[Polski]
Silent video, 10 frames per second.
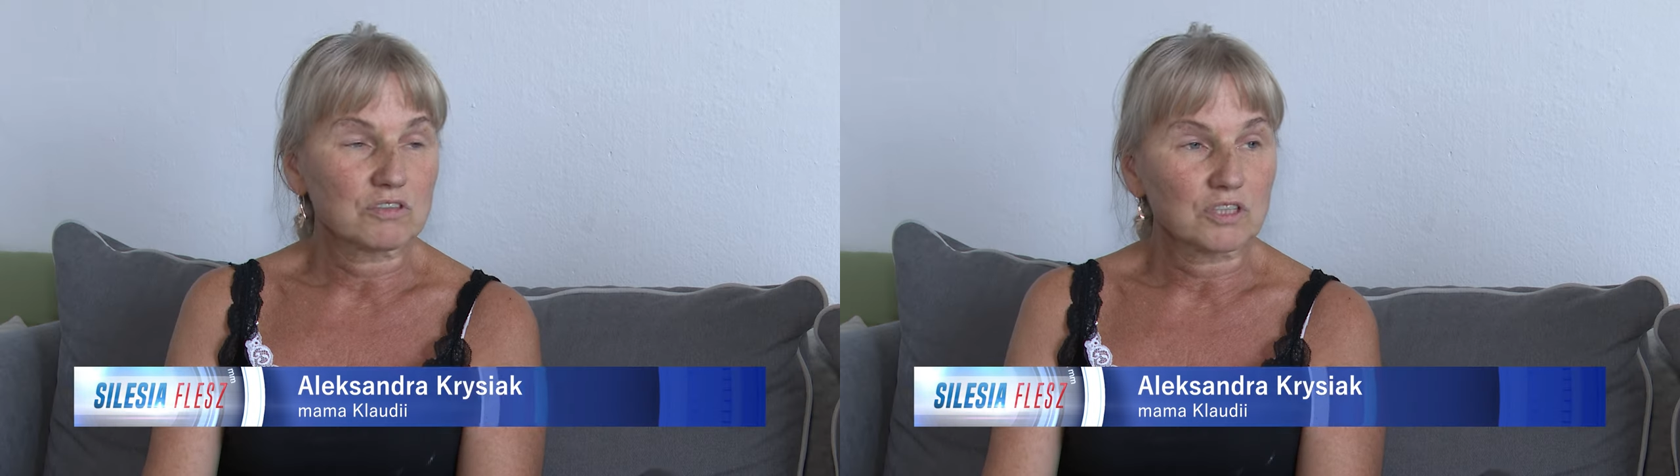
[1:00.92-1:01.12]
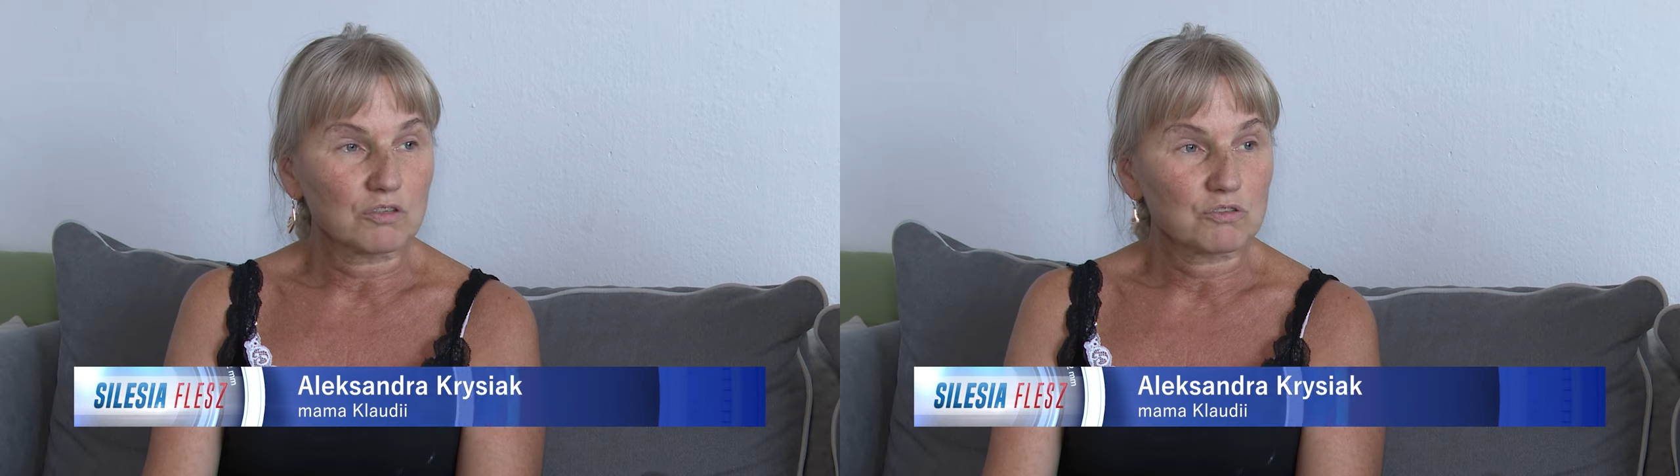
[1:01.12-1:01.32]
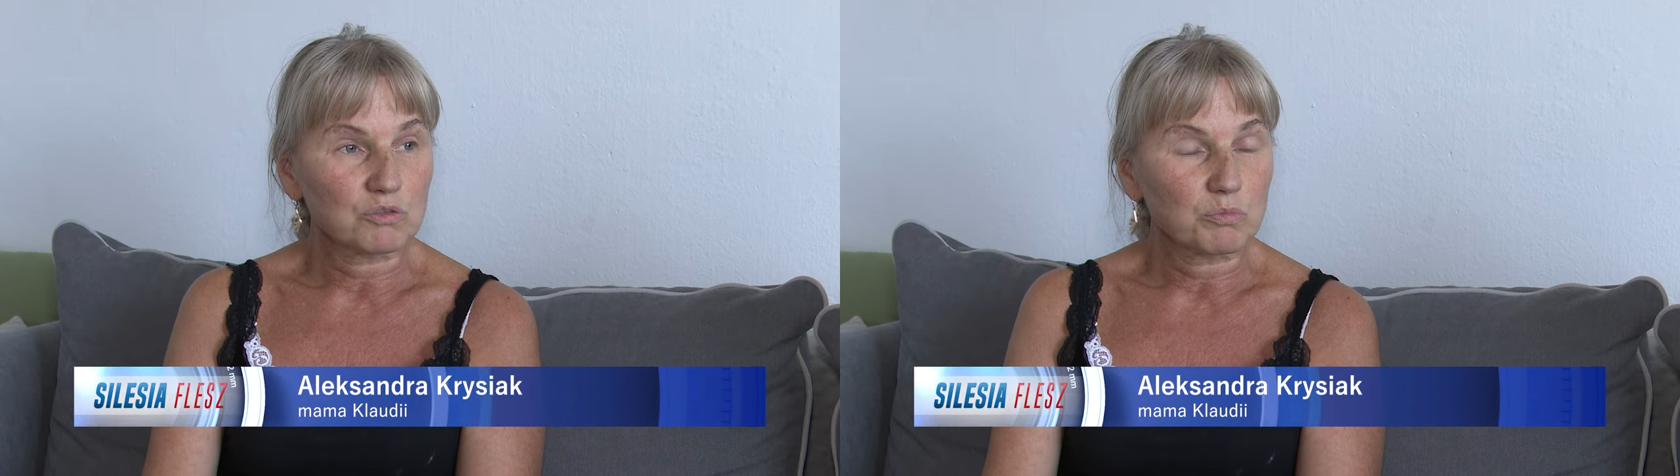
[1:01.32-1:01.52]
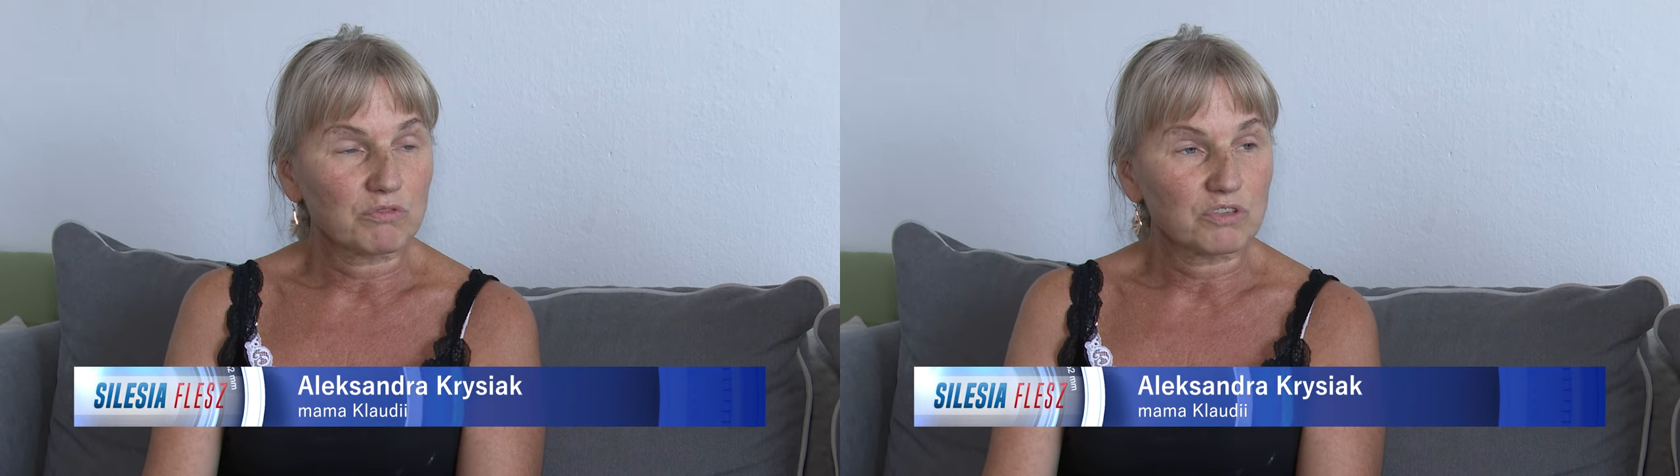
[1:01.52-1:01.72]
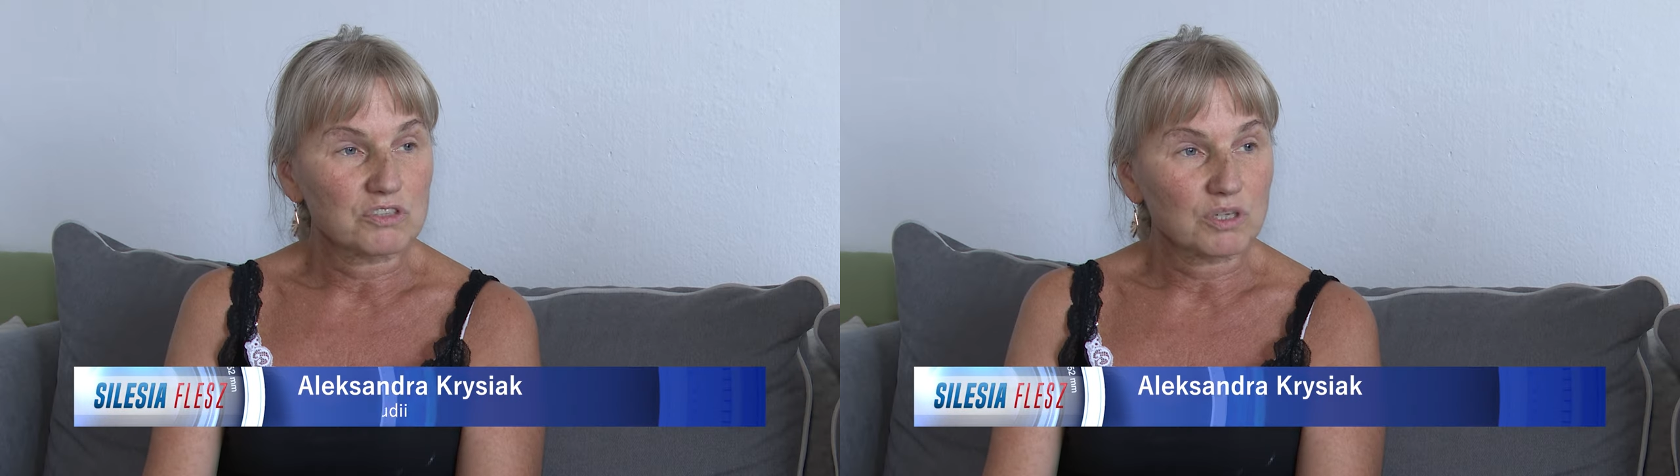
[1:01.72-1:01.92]
co konsul
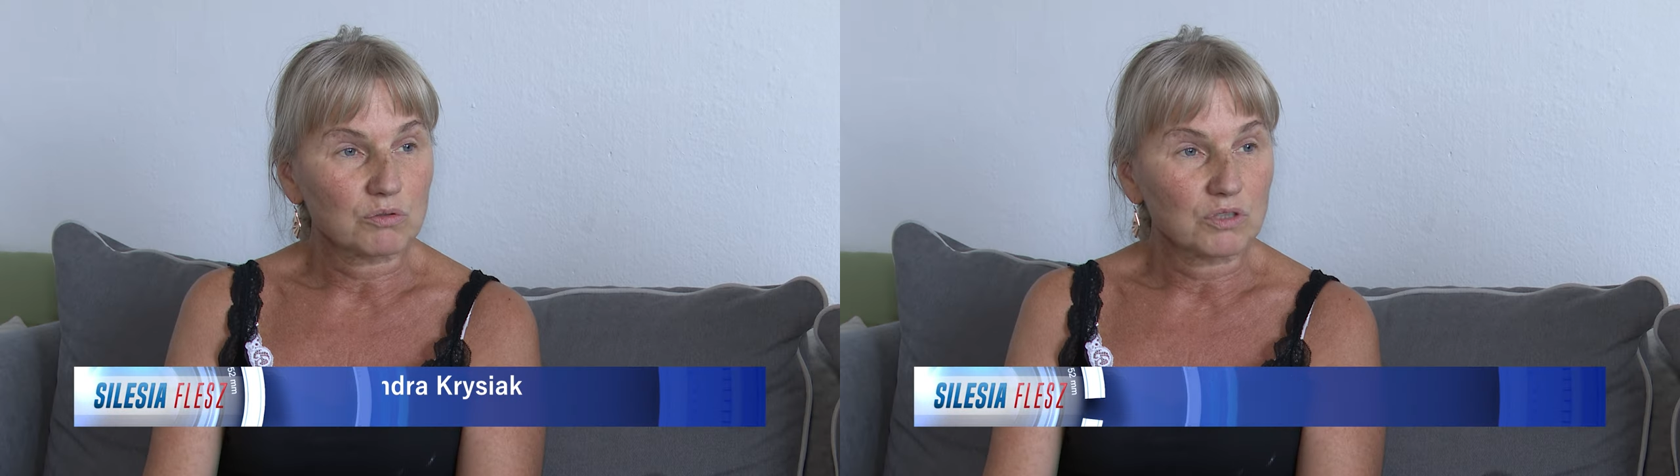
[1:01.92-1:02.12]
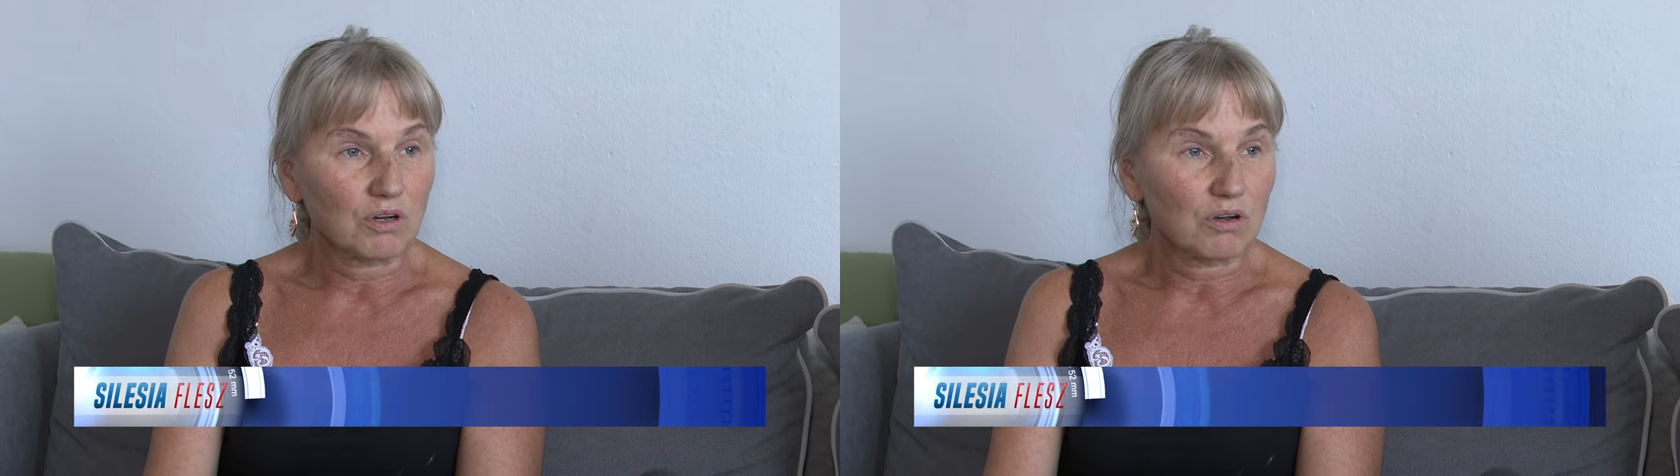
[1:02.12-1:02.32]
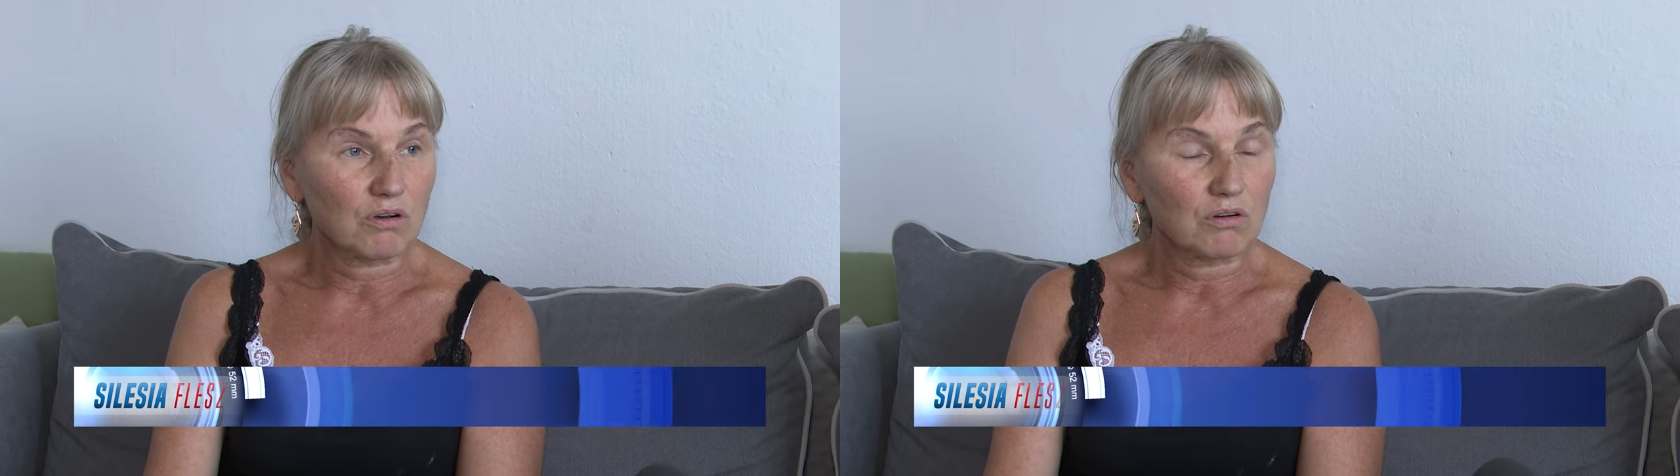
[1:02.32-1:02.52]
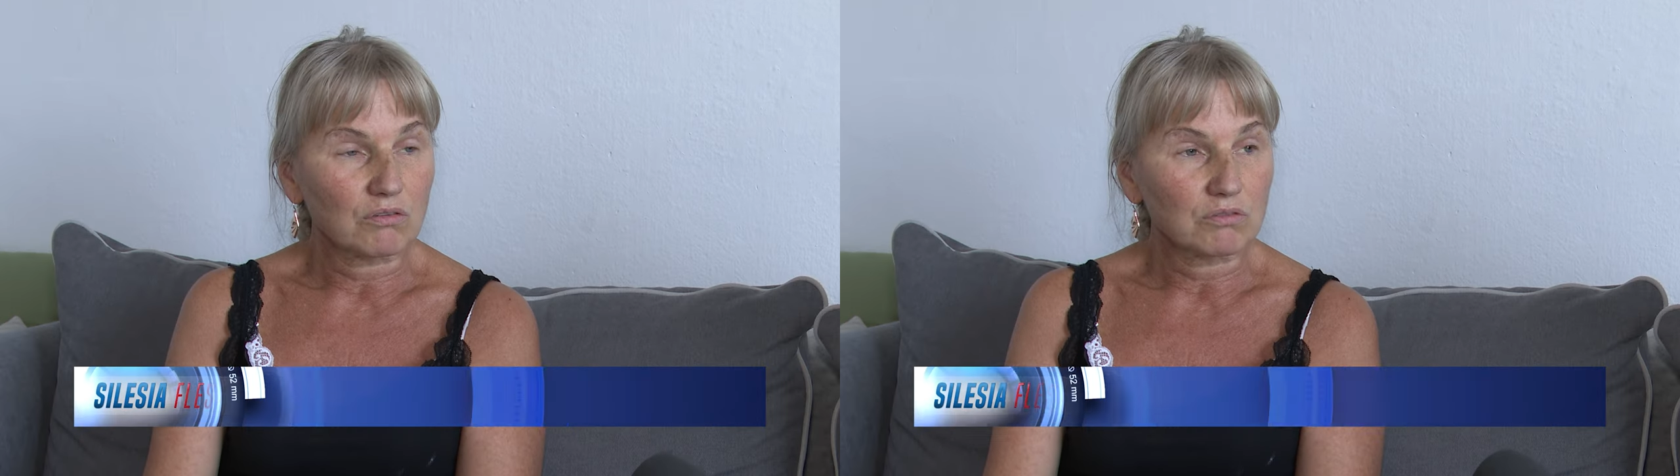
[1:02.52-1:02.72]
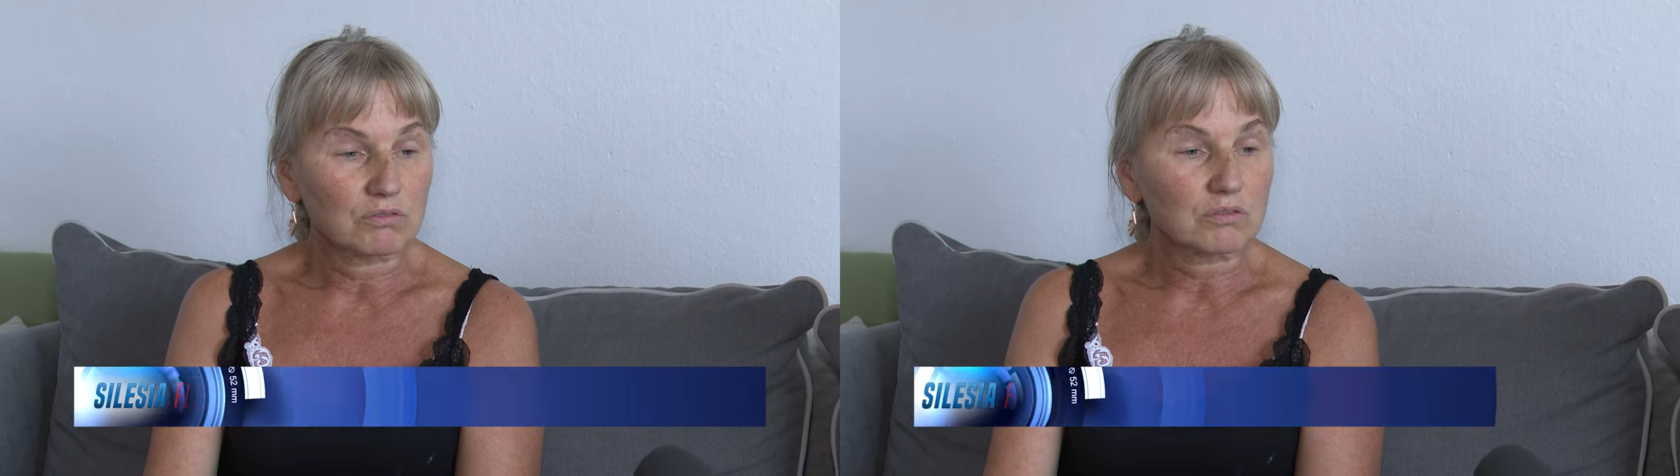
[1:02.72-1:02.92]
powiedział,
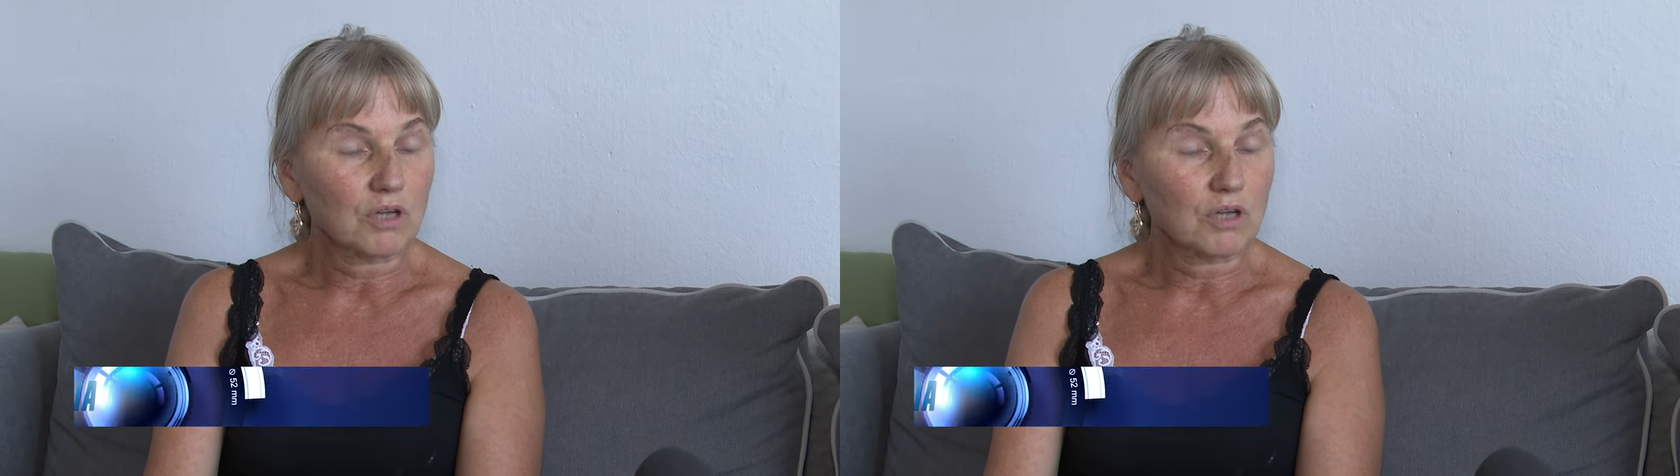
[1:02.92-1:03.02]
to